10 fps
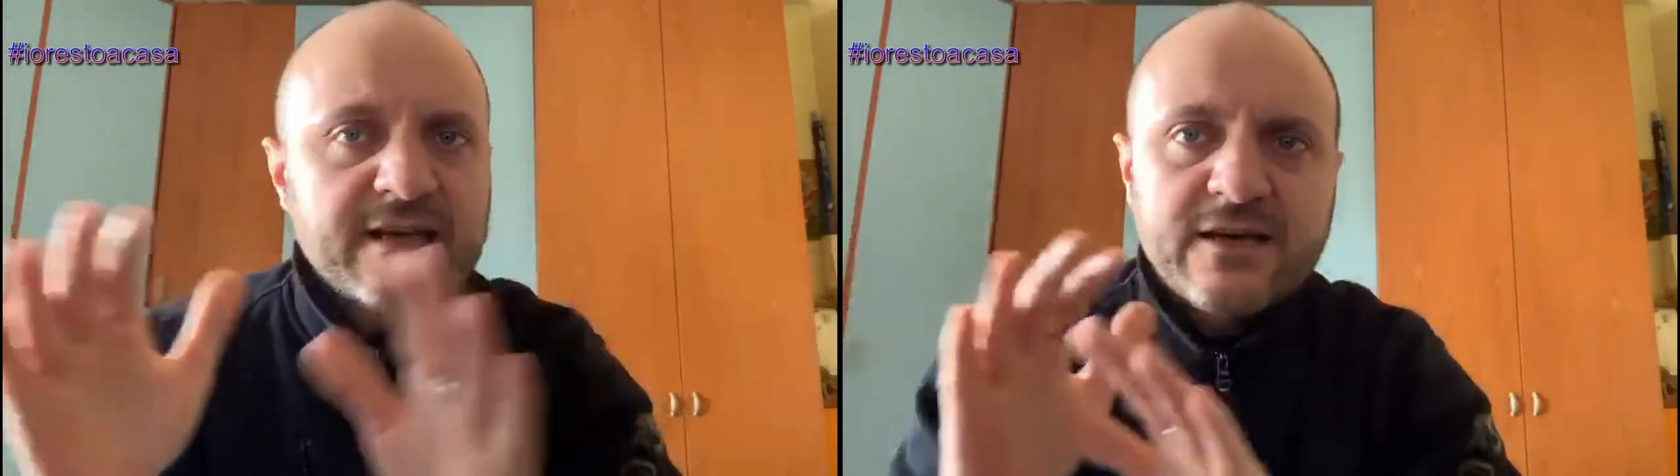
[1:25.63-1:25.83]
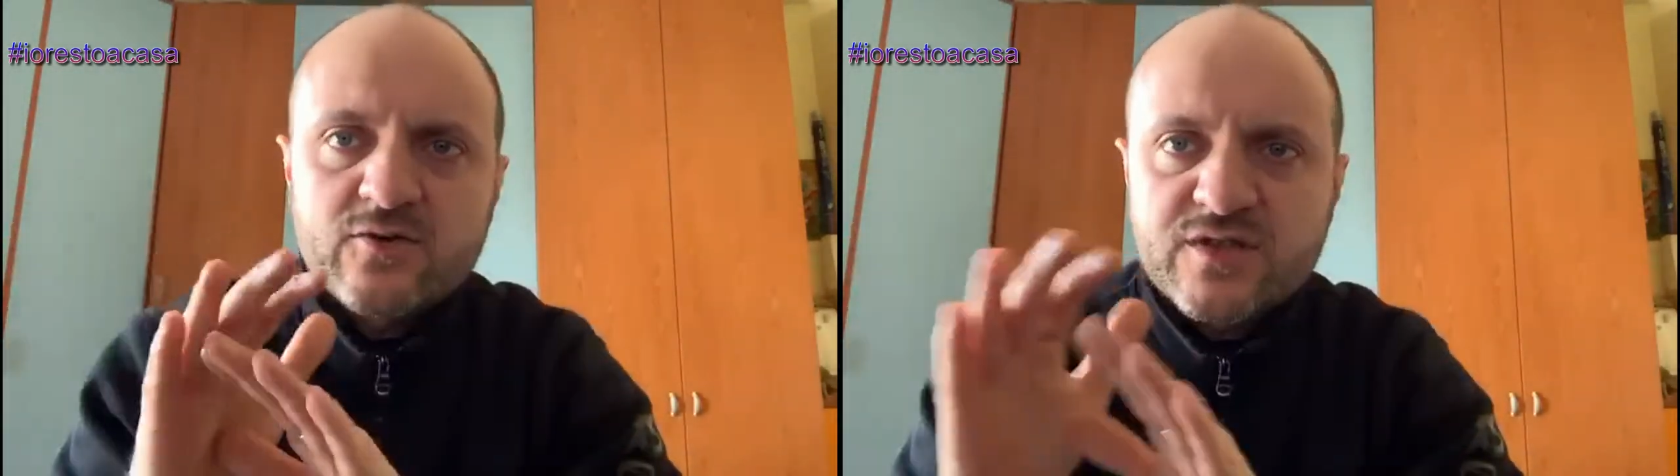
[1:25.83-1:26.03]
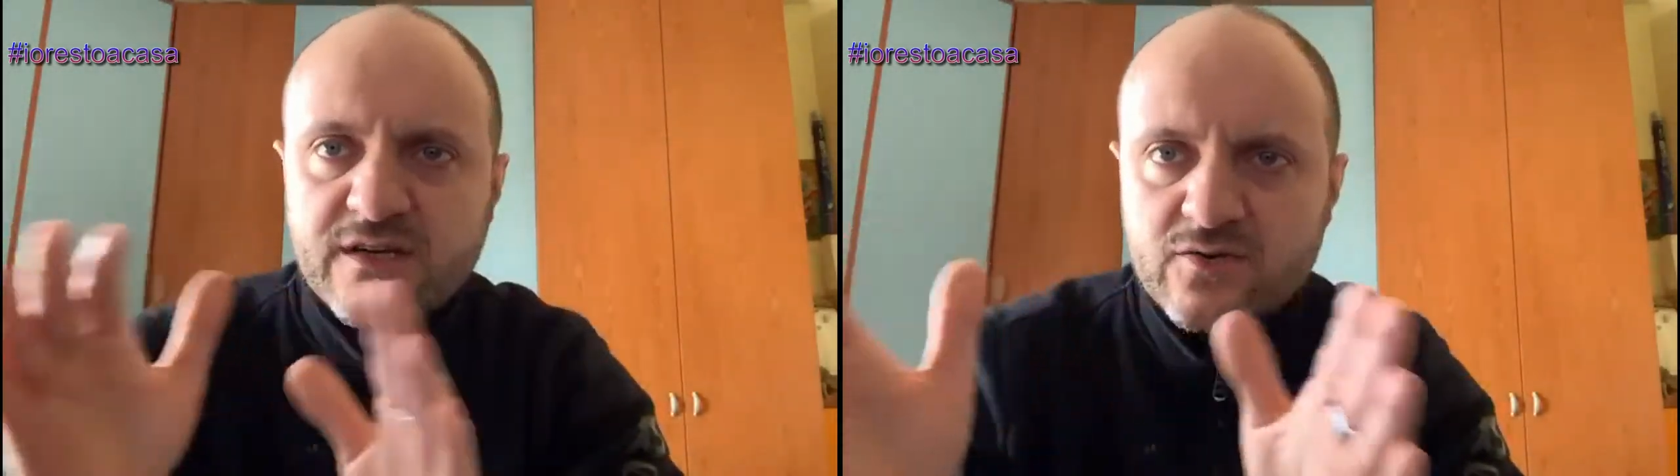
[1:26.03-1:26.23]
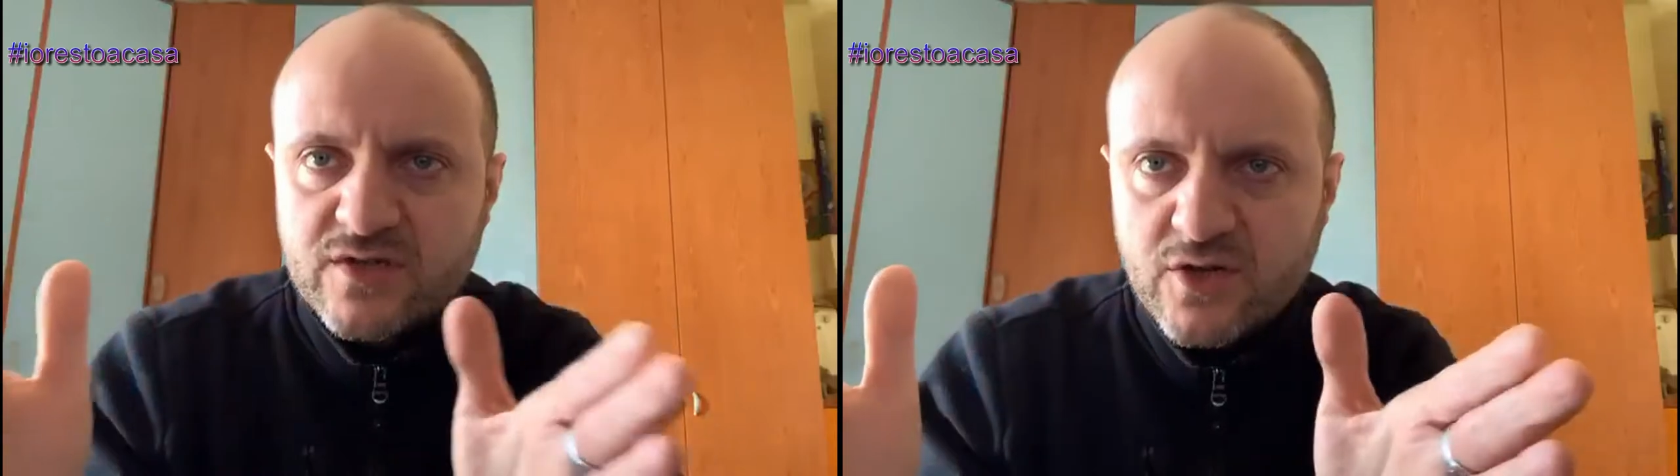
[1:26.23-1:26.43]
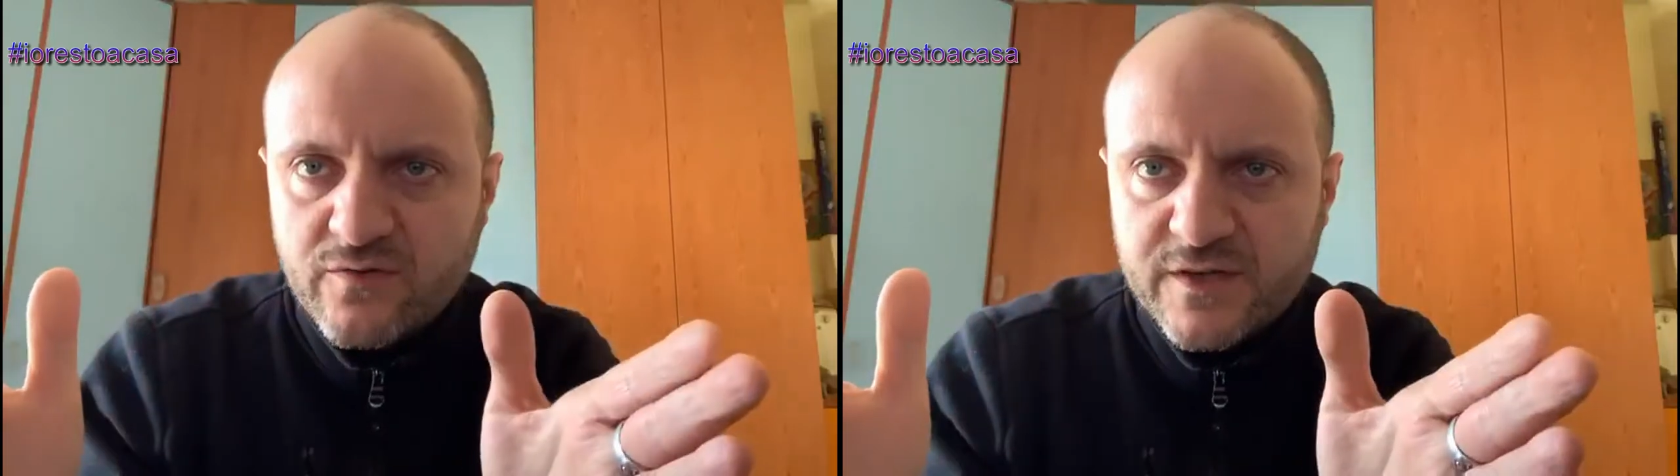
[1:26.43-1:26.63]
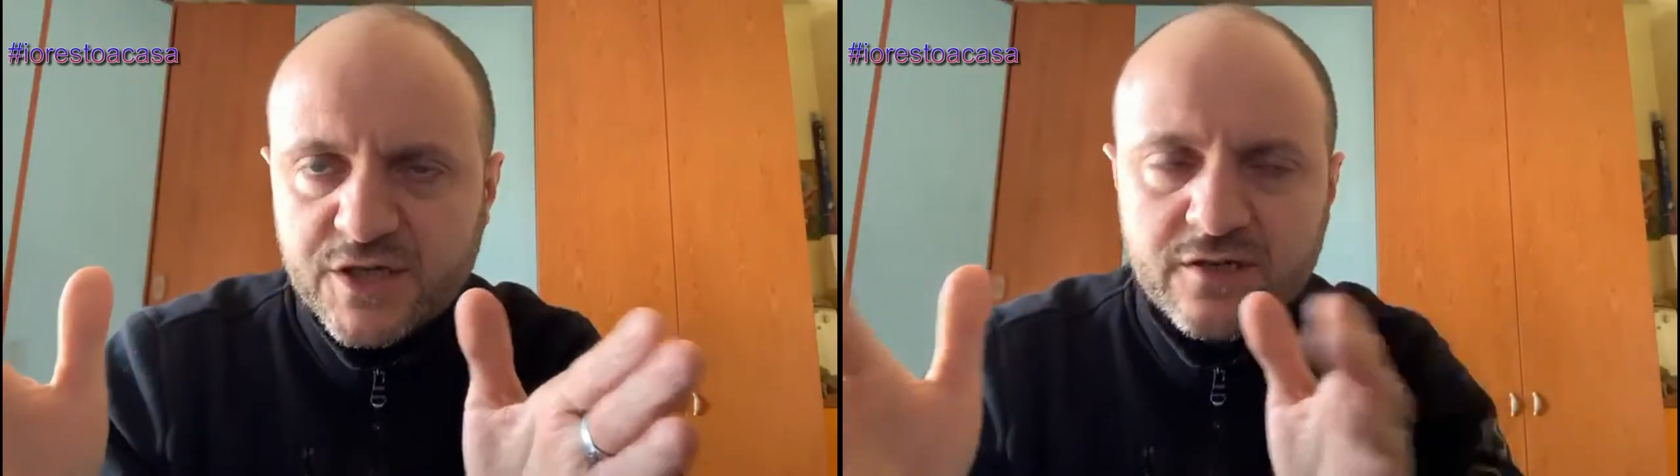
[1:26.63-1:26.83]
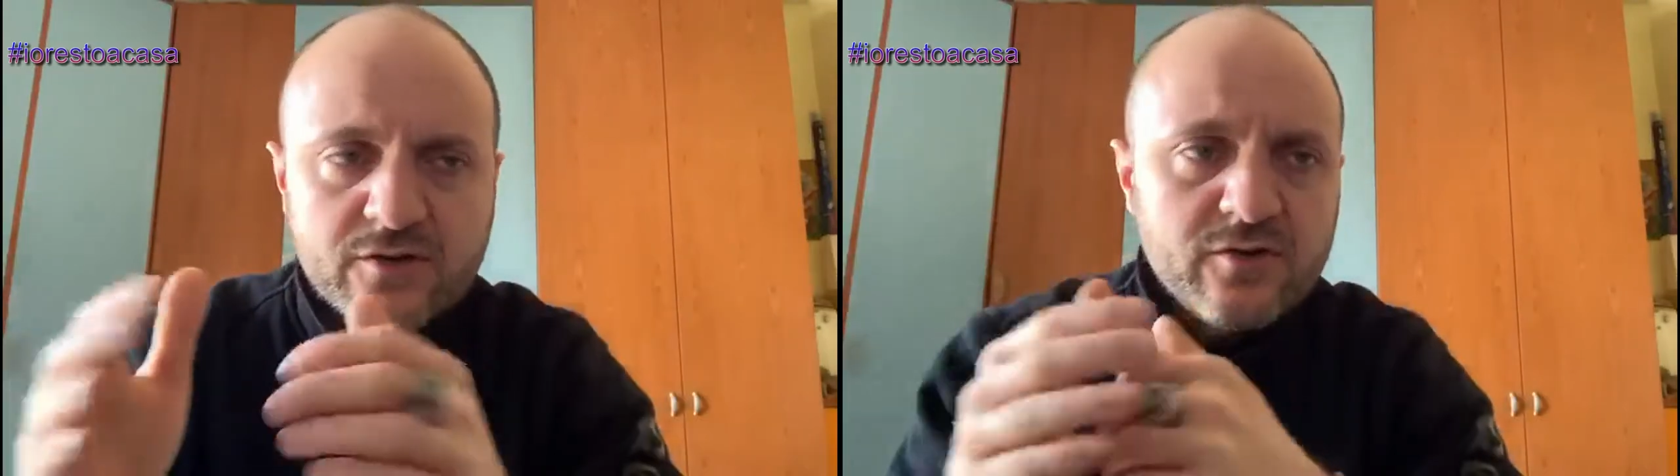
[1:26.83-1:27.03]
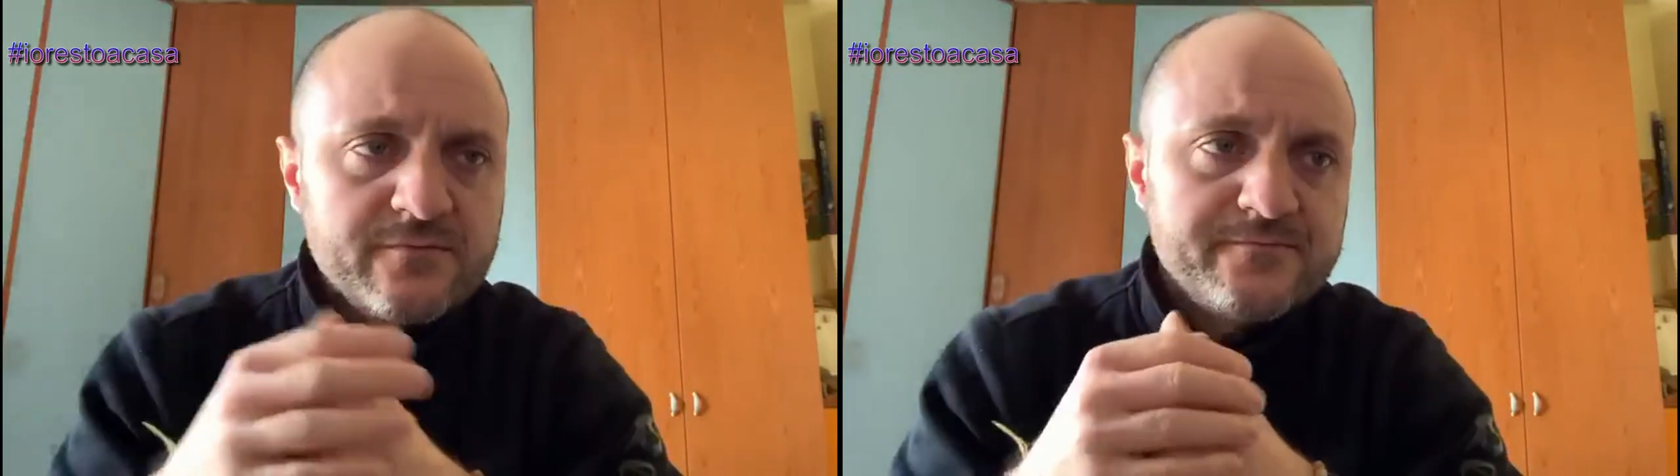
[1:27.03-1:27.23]
è cosa che non stanno
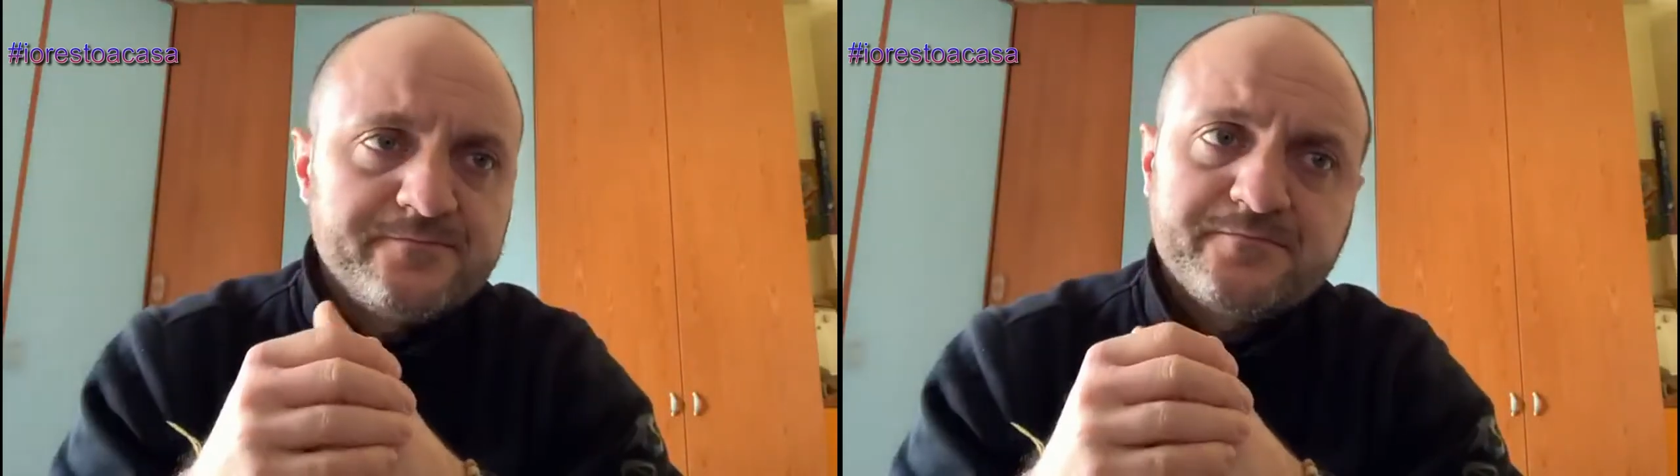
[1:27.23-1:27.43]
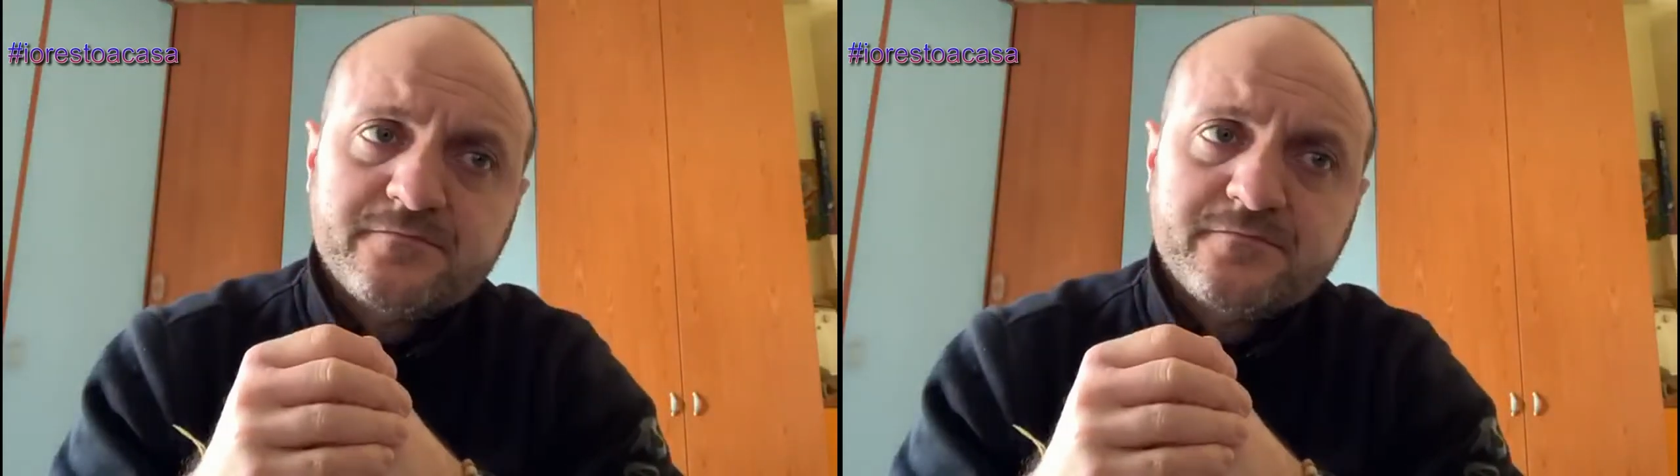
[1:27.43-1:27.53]
facendo,